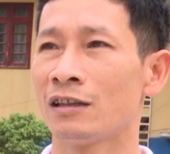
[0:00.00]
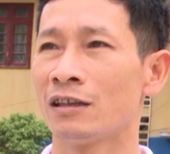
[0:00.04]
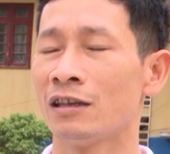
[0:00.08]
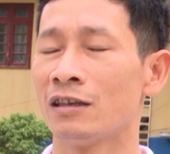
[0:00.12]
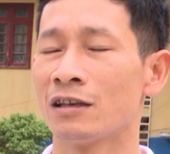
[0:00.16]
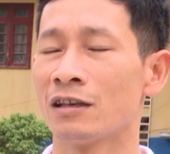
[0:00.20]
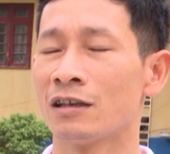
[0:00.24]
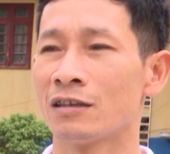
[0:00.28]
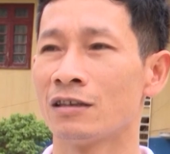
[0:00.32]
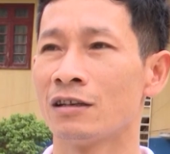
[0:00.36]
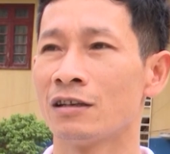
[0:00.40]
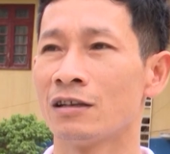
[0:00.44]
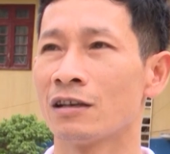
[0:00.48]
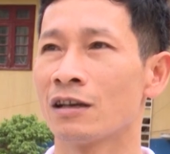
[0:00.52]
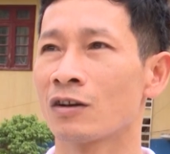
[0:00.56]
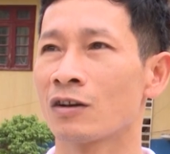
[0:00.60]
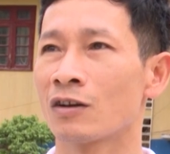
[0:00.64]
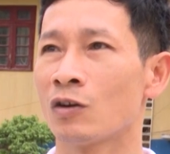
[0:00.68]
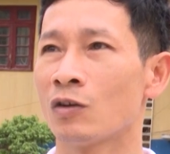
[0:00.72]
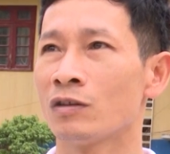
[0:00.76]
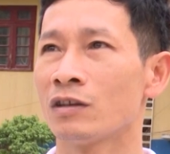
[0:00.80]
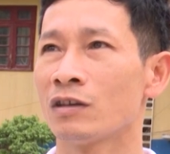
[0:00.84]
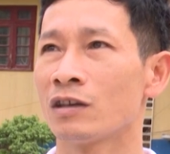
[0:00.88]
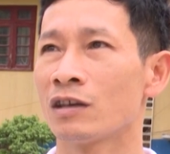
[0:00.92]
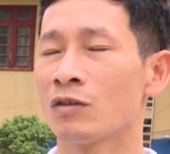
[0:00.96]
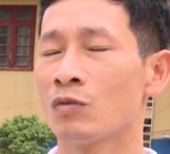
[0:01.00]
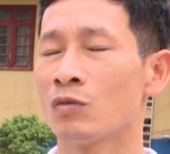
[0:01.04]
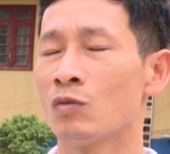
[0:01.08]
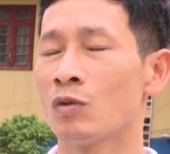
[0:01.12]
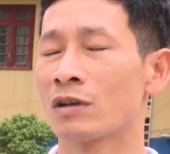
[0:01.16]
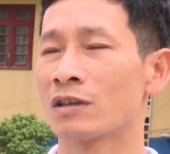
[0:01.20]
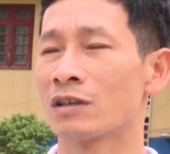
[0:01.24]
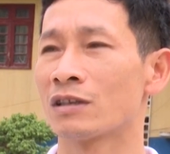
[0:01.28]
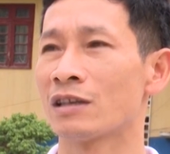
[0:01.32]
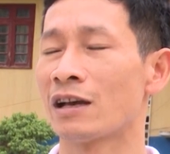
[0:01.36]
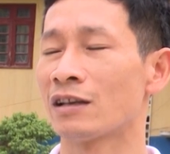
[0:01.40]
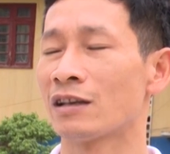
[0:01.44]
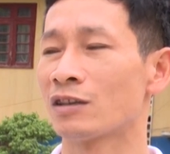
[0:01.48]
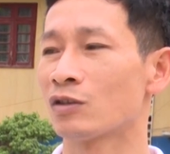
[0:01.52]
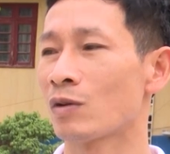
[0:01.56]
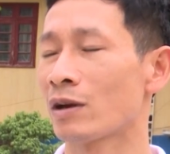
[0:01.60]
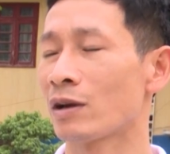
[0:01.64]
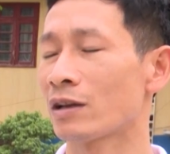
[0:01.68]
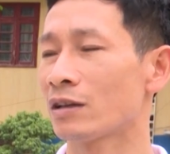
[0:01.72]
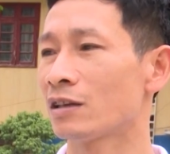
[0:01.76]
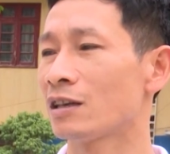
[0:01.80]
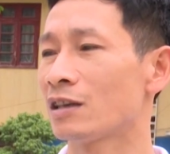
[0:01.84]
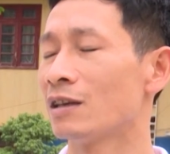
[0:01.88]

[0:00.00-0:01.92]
Thì nhà trường đã có những cái cuộc rà soát,